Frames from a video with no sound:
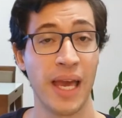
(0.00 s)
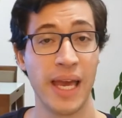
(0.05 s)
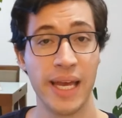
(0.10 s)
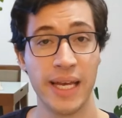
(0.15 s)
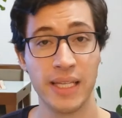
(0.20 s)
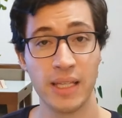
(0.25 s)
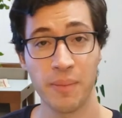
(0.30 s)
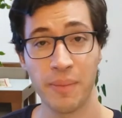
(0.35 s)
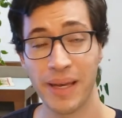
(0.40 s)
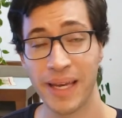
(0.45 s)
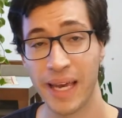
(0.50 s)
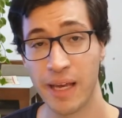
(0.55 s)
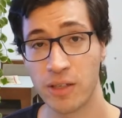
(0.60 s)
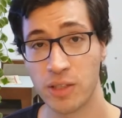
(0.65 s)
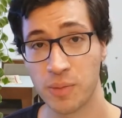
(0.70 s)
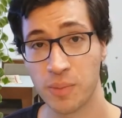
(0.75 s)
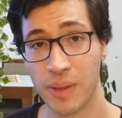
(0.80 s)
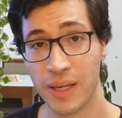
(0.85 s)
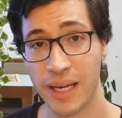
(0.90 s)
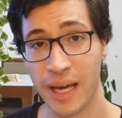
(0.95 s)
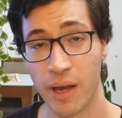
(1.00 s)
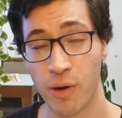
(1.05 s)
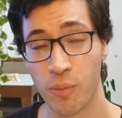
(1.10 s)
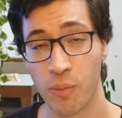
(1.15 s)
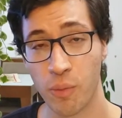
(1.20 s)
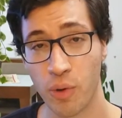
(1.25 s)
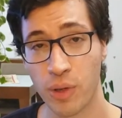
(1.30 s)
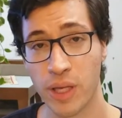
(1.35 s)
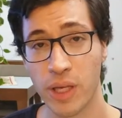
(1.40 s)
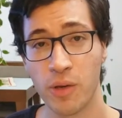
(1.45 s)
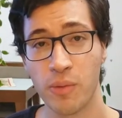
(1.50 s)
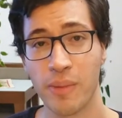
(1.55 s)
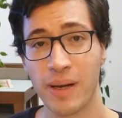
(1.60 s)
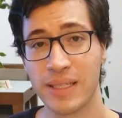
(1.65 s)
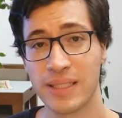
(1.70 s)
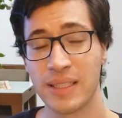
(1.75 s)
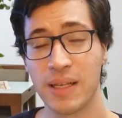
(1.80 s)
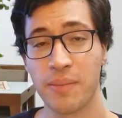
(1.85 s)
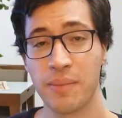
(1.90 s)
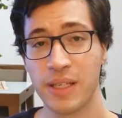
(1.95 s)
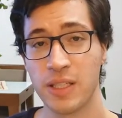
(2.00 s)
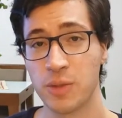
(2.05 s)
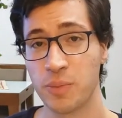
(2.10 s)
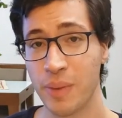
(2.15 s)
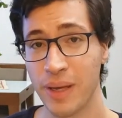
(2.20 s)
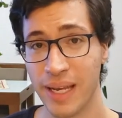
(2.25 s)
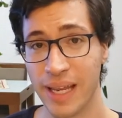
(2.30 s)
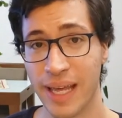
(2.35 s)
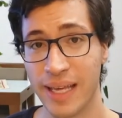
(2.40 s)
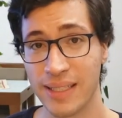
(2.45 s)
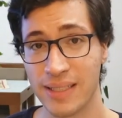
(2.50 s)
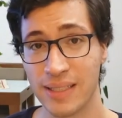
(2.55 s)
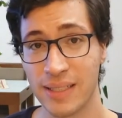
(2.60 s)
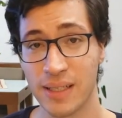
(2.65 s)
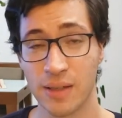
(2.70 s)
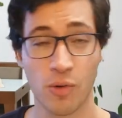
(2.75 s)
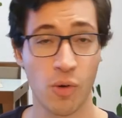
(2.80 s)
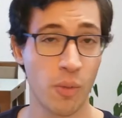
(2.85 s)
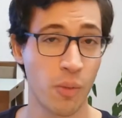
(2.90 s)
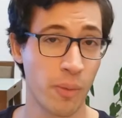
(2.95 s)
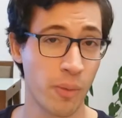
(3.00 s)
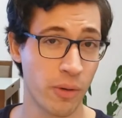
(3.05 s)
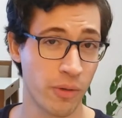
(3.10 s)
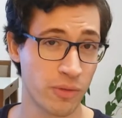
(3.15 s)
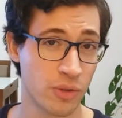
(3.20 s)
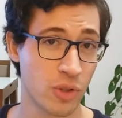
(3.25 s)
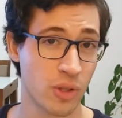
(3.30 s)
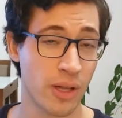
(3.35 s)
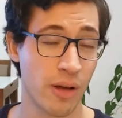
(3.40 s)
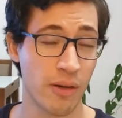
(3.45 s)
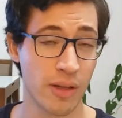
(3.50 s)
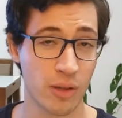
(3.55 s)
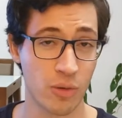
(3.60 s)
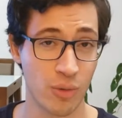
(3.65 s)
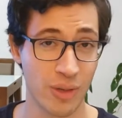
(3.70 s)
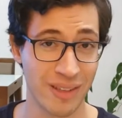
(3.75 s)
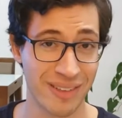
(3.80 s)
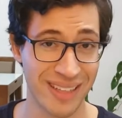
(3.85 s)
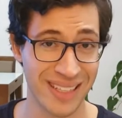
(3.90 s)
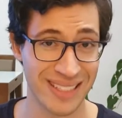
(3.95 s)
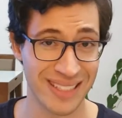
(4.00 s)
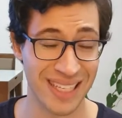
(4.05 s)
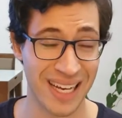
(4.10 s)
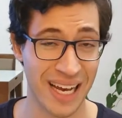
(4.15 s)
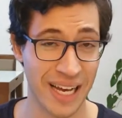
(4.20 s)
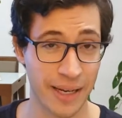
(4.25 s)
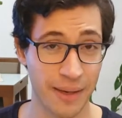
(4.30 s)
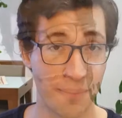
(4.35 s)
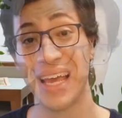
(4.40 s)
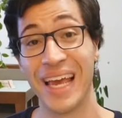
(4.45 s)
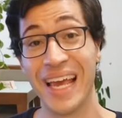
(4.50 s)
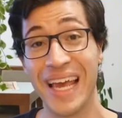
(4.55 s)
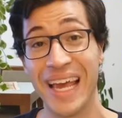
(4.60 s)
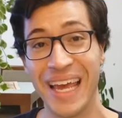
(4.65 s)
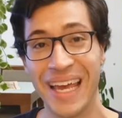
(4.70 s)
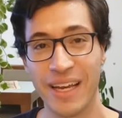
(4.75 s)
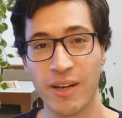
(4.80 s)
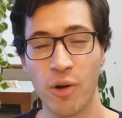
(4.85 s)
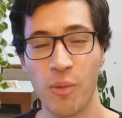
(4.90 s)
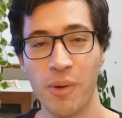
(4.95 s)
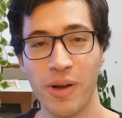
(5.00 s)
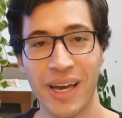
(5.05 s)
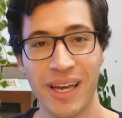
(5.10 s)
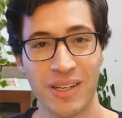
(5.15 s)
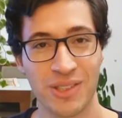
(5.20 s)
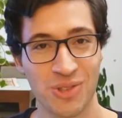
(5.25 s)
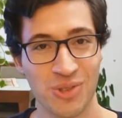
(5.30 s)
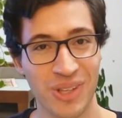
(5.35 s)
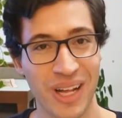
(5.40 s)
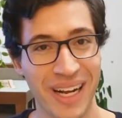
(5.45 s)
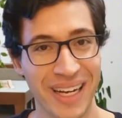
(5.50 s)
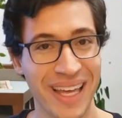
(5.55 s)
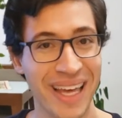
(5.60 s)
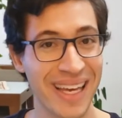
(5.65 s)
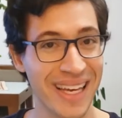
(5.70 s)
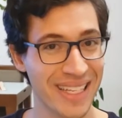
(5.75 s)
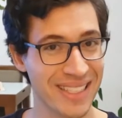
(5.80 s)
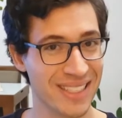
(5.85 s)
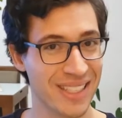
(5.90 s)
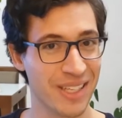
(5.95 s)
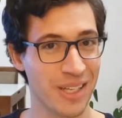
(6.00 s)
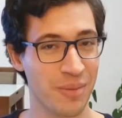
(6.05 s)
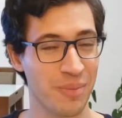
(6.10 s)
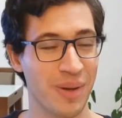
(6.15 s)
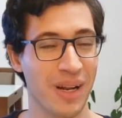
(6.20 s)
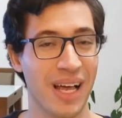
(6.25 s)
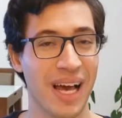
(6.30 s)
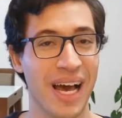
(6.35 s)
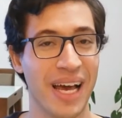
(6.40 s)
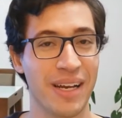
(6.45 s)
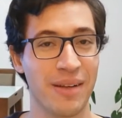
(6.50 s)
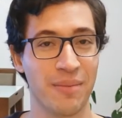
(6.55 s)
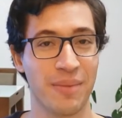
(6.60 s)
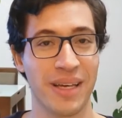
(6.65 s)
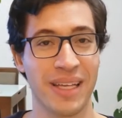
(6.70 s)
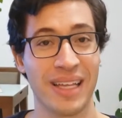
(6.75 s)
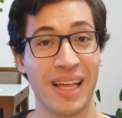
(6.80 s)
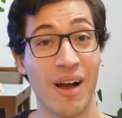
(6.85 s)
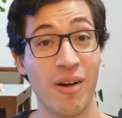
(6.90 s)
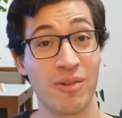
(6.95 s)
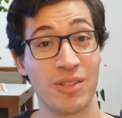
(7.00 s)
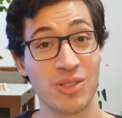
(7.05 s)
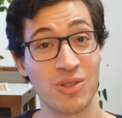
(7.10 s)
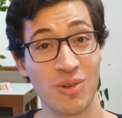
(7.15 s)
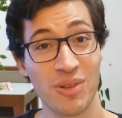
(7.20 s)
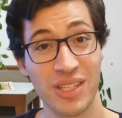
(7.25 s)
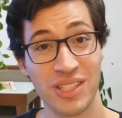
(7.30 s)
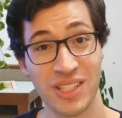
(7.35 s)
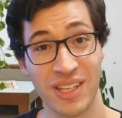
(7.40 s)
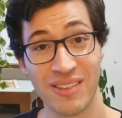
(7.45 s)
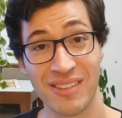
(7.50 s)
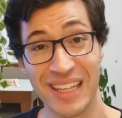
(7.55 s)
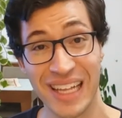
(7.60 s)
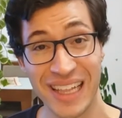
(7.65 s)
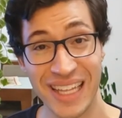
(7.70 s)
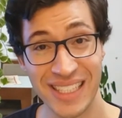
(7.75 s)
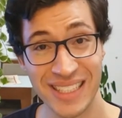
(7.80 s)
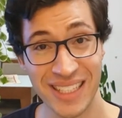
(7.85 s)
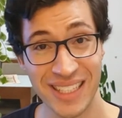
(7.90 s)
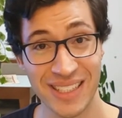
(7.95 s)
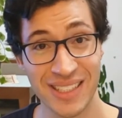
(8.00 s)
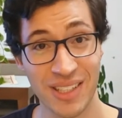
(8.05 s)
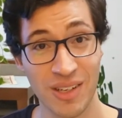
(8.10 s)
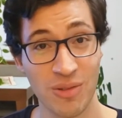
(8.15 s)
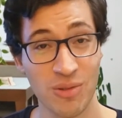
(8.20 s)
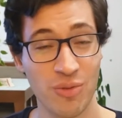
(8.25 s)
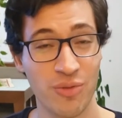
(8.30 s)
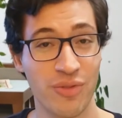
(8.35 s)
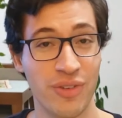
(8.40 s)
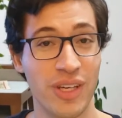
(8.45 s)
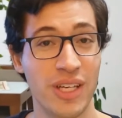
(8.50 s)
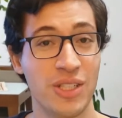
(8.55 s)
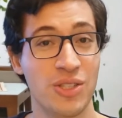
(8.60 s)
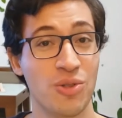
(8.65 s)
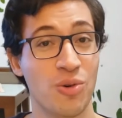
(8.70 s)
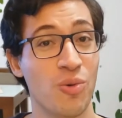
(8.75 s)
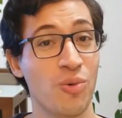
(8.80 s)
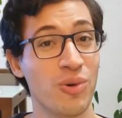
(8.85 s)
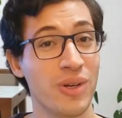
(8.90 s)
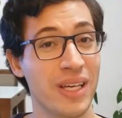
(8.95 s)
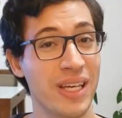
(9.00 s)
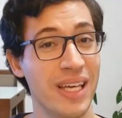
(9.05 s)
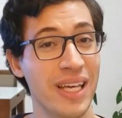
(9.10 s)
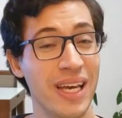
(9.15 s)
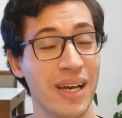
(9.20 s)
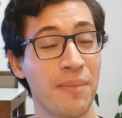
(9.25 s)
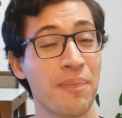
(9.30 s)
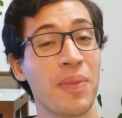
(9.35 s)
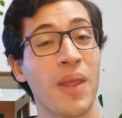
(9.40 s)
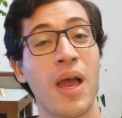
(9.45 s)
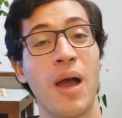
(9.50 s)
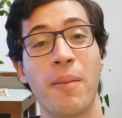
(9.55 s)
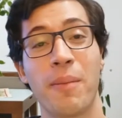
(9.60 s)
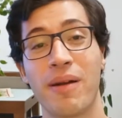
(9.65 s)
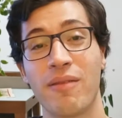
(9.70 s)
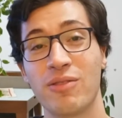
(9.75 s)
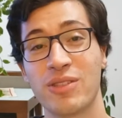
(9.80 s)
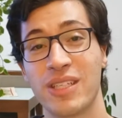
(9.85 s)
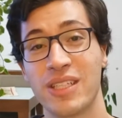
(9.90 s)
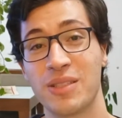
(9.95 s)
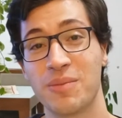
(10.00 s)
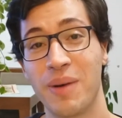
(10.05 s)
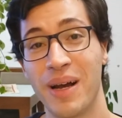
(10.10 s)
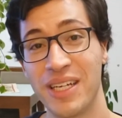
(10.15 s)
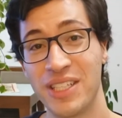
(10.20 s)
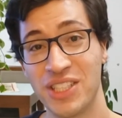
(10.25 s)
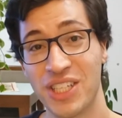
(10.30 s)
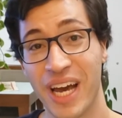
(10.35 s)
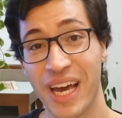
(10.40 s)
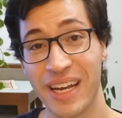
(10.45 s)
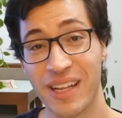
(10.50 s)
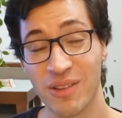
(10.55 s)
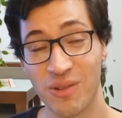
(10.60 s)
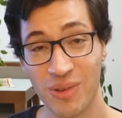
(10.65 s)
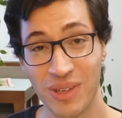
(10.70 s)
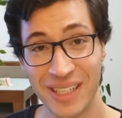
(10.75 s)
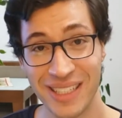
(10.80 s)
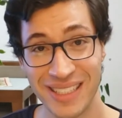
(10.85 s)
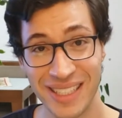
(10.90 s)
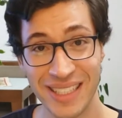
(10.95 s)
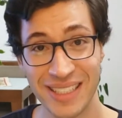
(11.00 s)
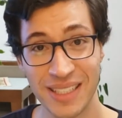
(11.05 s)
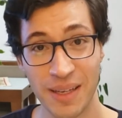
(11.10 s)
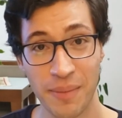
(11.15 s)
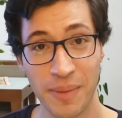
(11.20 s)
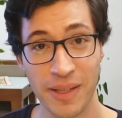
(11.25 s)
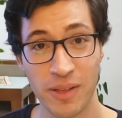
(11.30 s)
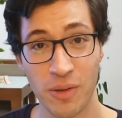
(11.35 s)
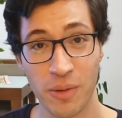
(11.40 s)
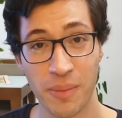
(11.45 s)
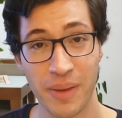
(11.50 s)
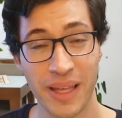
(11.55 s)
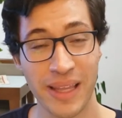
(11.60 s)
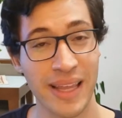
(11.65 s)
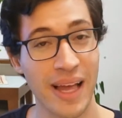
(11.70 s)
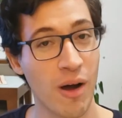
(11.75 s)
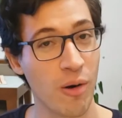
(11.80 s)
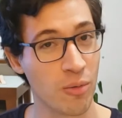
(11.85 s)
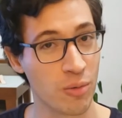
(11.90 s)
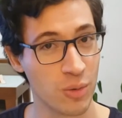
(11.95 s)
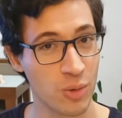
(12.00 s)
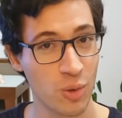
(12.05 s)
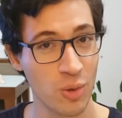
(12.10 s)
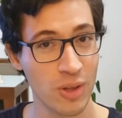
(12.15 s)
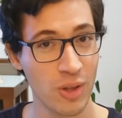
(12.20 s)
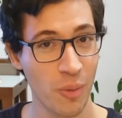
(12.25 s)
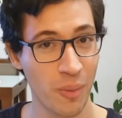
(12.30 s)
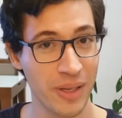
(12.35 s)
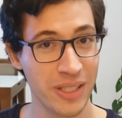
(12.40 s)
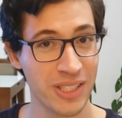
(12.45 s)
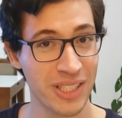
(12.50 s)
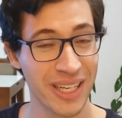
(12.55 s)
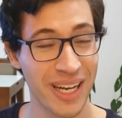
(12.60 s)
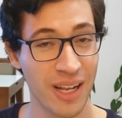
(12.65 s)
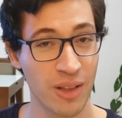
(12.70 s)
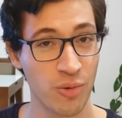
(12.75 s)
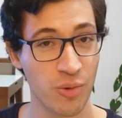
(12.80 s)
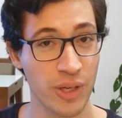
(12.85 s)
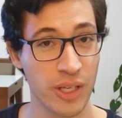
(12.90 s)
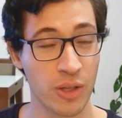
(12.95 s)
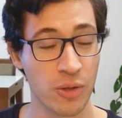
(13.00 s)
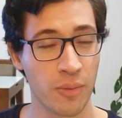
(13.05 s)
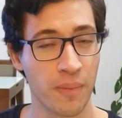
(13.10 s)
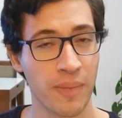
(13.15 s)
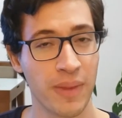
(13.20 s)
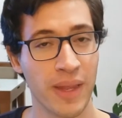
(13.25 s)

e também quero explicar um pouquinho mais da minha experiência como profissional atuando nessa área. E como eu quero ajudar quem quer seguir pela área ambiental, estou deixando na descrição do vídeo um guia para vocês baixarem do licenciamento ambiental, totalmente gratuito.